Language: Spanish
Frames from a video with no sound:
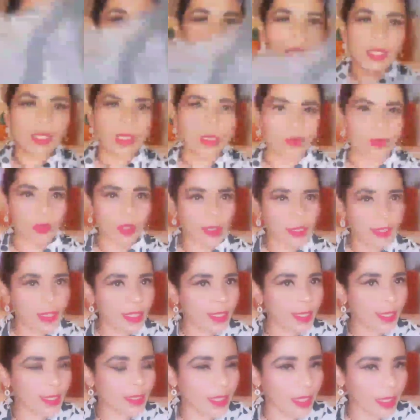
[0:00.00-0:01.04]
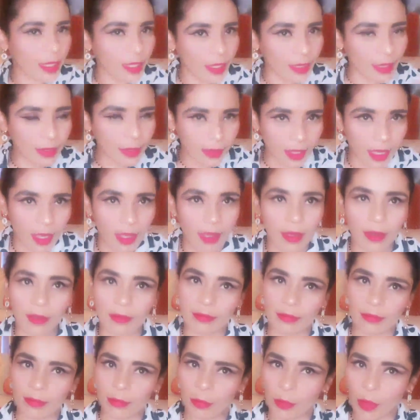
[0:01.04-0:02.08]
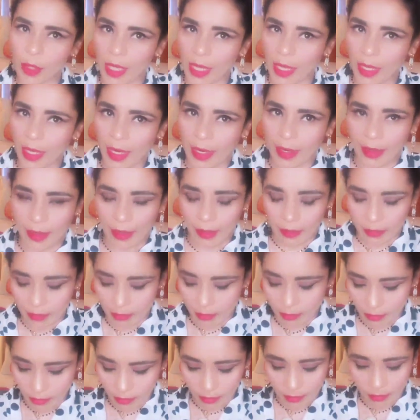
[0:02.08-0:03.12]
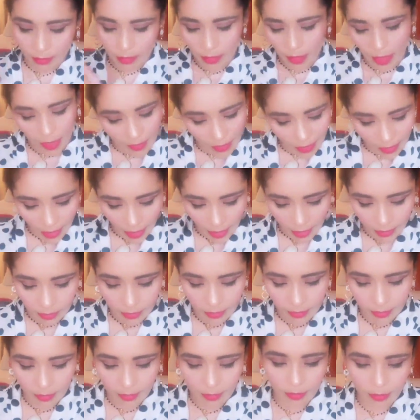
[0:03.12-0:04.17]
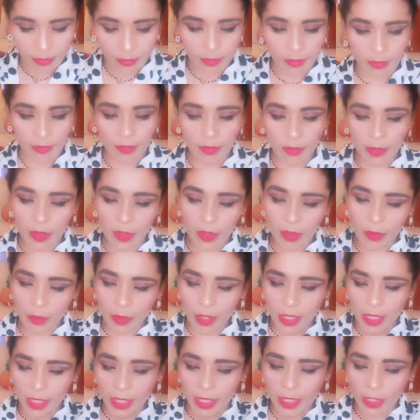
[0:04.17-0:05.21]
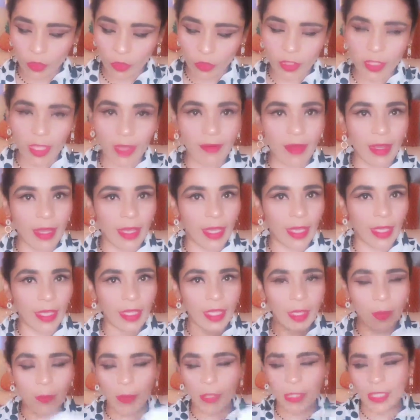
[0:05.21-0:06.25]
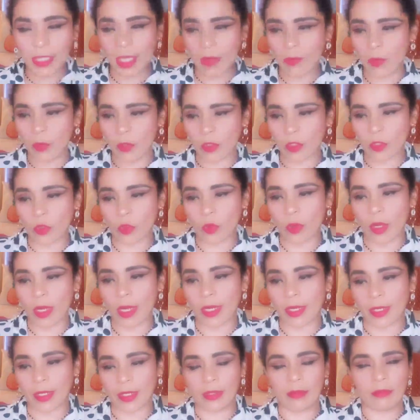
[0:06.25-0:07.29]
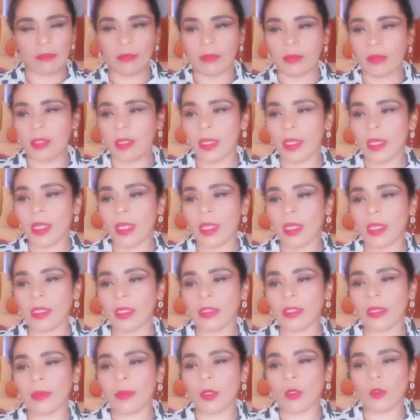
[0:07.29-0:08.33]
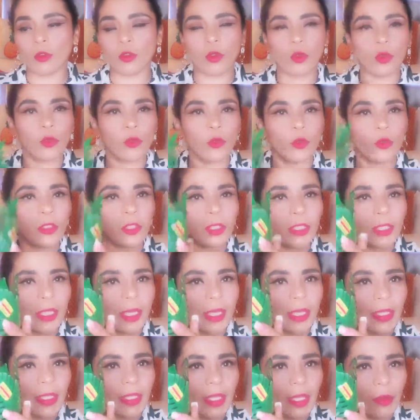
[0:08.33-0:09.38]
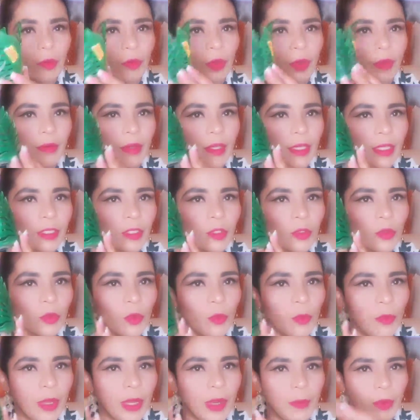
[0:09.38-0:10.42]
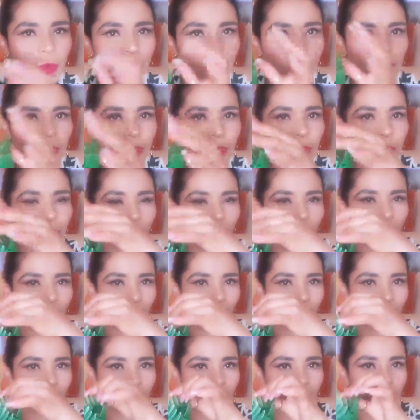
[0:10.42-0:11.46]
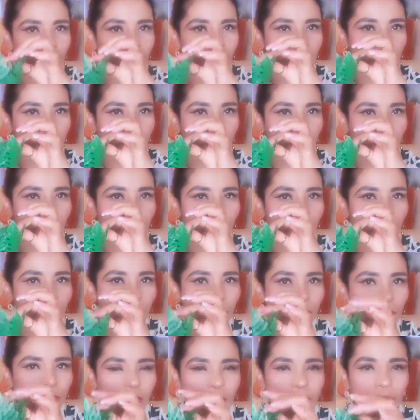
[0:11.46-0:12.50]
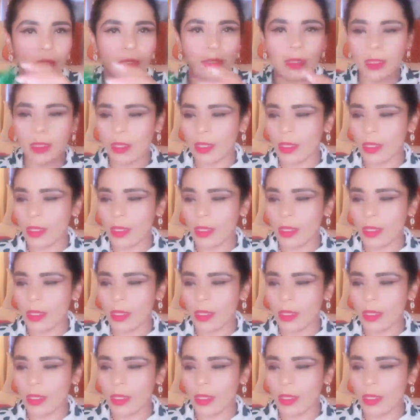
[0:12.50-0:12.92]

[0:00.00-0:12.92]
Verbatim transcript: que les quiero decir que esa tienda está bien cara la verdad. Miren, esto estaba en especial, por eso lo agarré. Esta me costó $2.39. Son para poner velas. Miren qué bello está.